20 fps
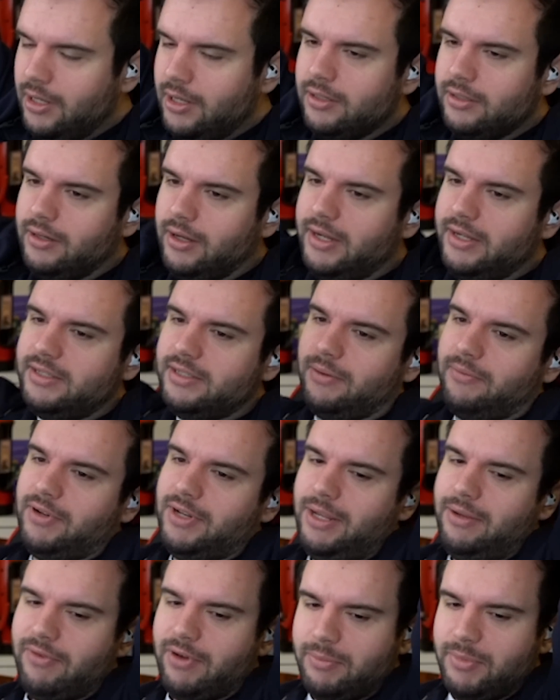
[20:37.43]
Nice, aber
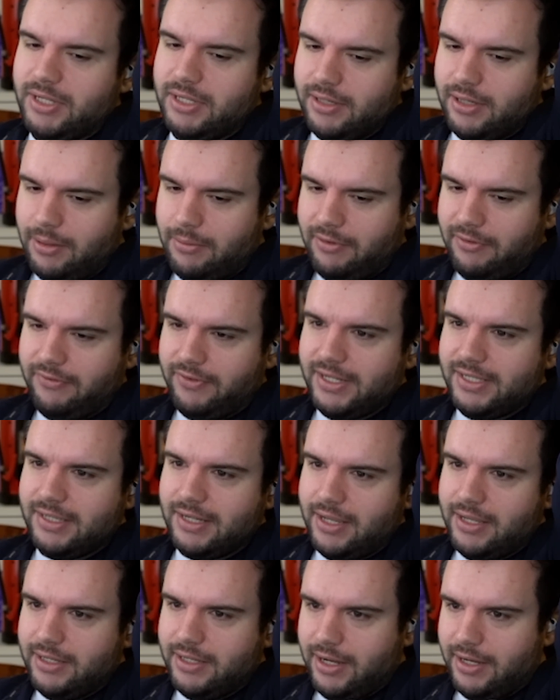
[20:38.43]
nehmen wir mit. Aber was
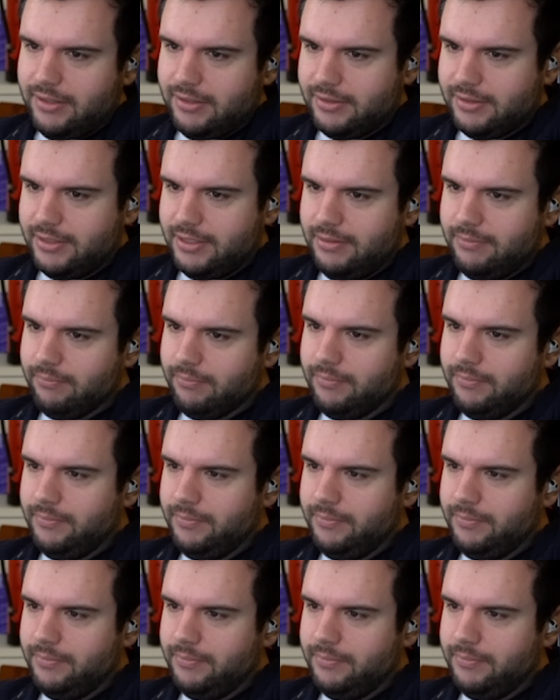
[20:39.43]
ein geiles Team.